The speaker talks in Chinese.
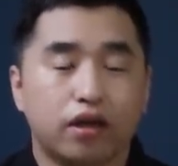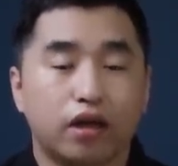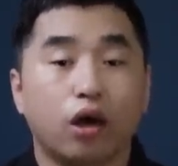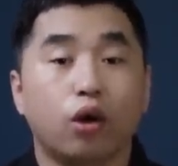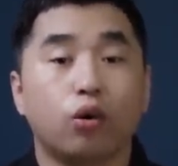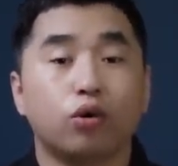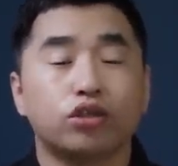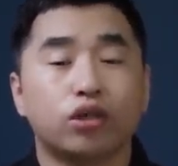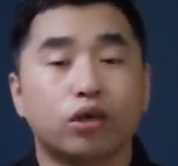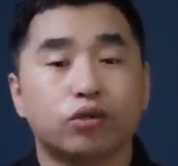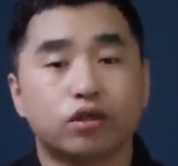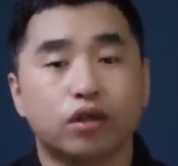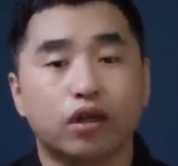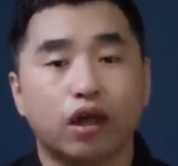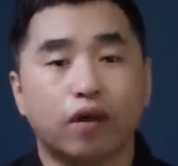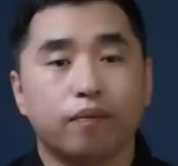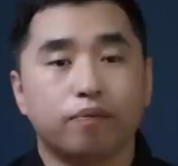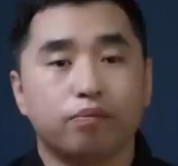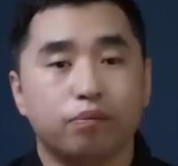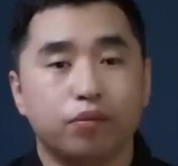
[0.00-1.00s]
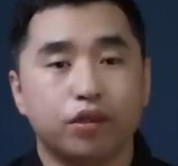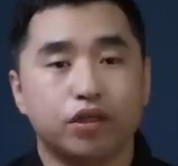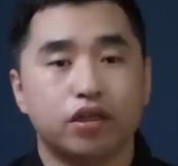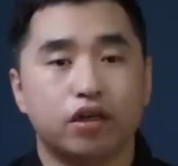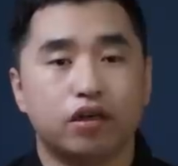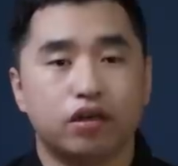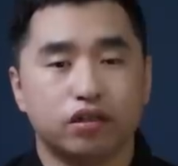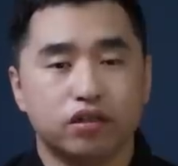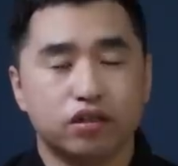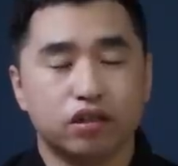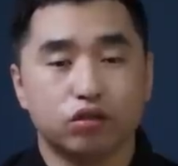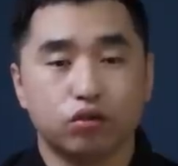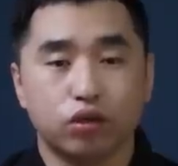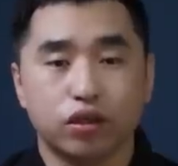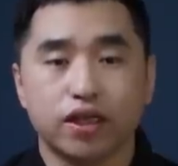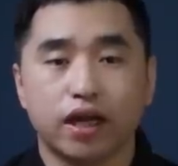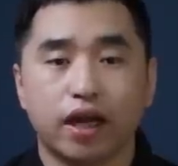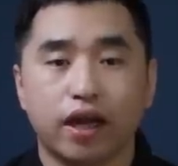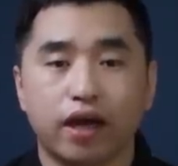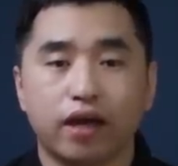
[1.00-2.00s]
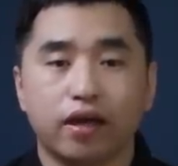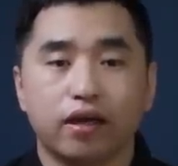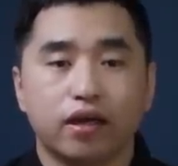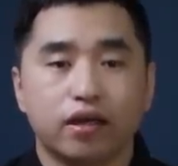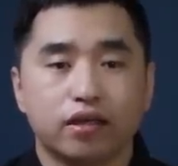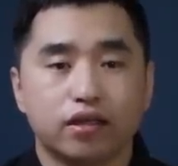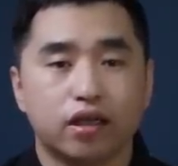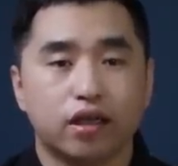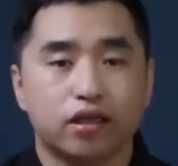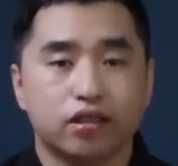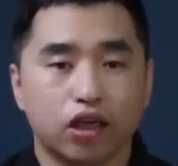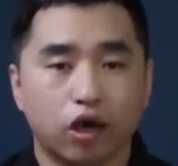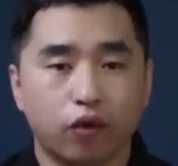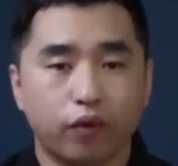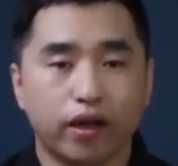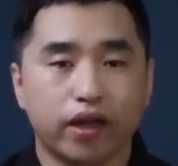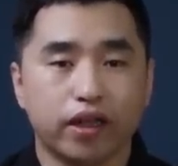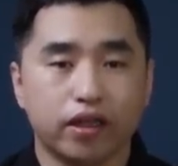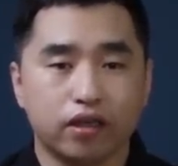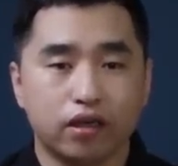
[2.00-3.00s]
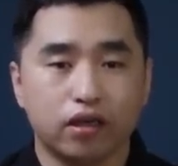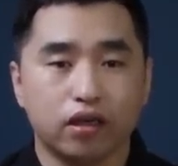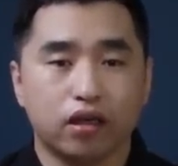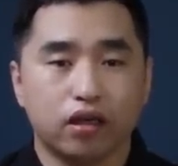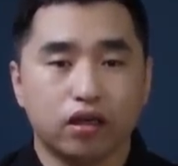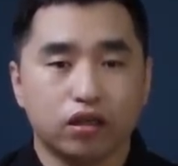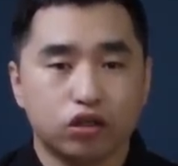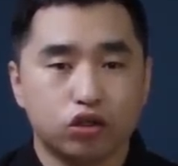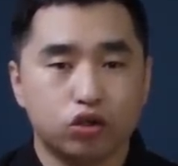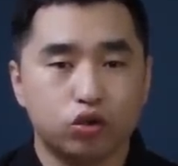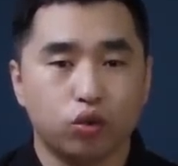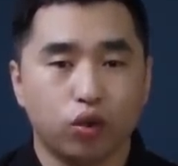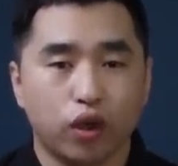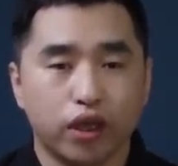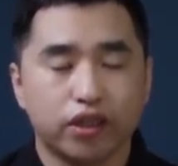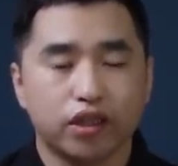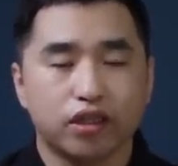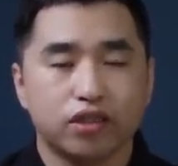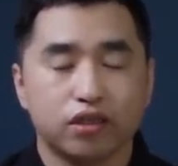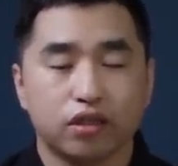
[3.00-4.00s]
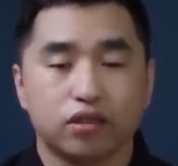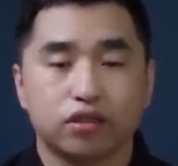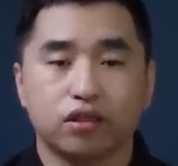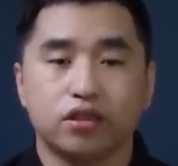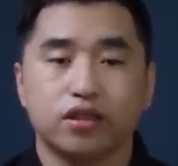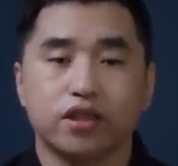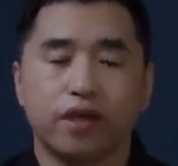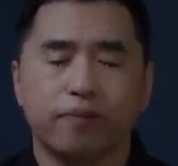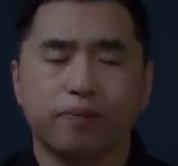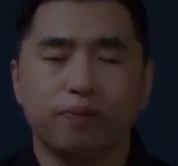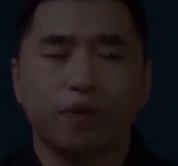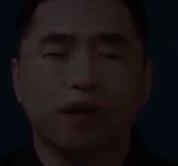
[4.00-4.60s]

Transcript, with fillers: 然后消失了，米歇尔幸存下来，这也成为了一个决定性事件。